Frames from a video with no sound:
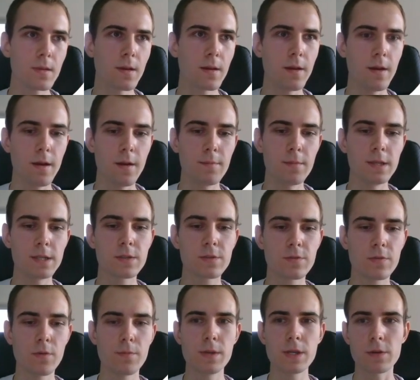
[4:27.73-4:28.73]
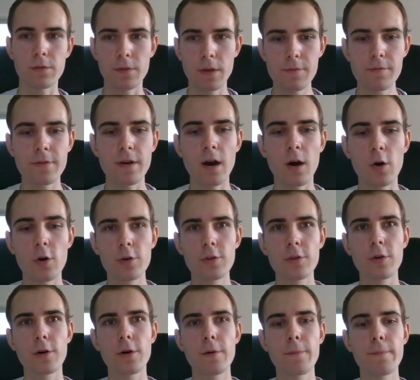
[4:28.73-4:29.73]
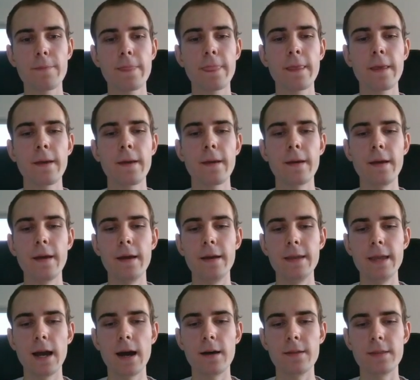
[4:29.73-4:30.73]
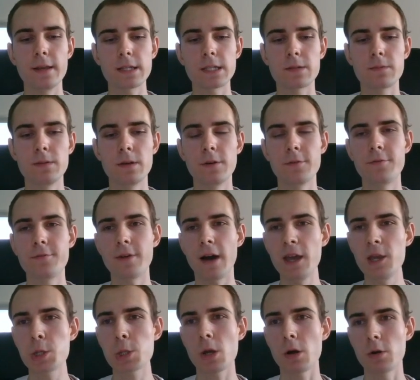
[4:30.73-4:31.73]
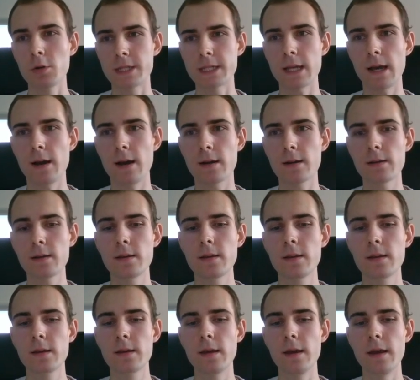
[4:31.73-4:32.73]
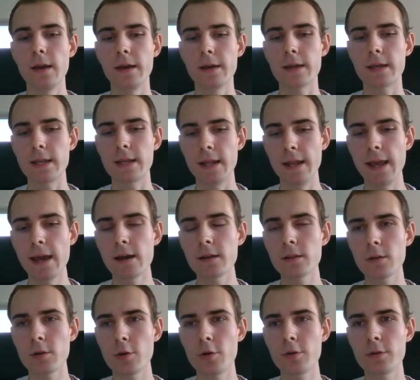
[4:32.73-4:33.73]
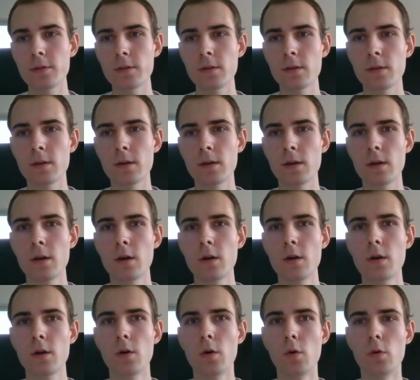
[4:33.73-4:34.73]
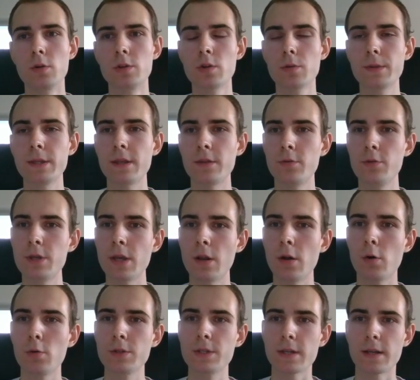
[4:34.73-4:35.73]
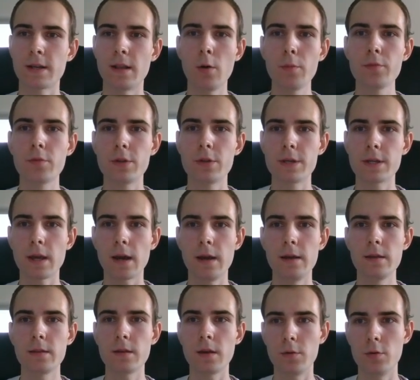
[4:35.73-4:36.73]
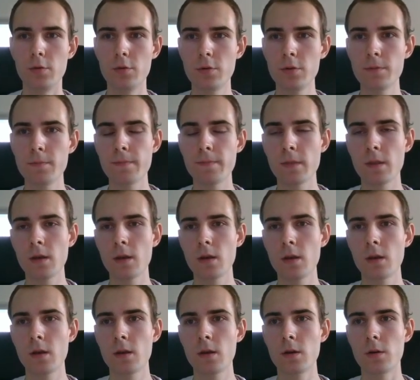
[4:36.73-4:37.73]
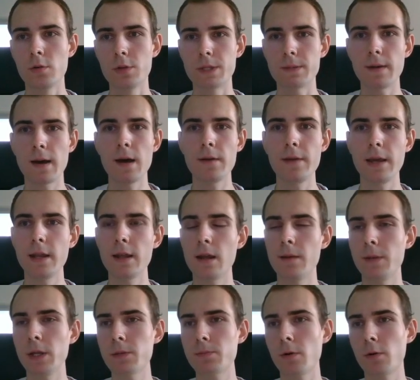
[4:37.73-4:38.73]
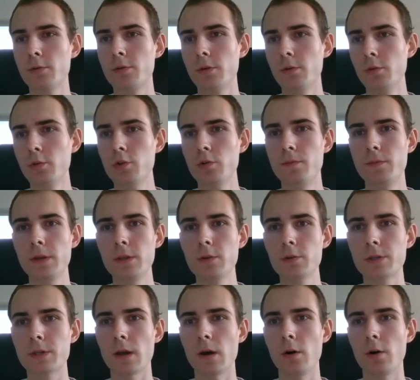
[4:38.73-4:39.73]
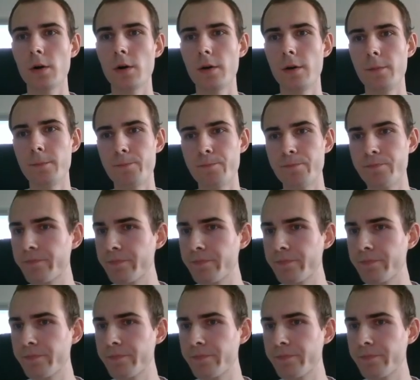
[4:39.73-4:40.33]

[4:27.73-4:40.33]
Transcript: ähm, ist für mich auf jeden Fall auch noch, äh, ja, dass wir Falschaussagen äh, klären können und somit natürlich dann auch unsere Glaubwürdigkeit erhöhen. Und zwar werden ja dann manchmal unter YouTube-Videos auch ähm,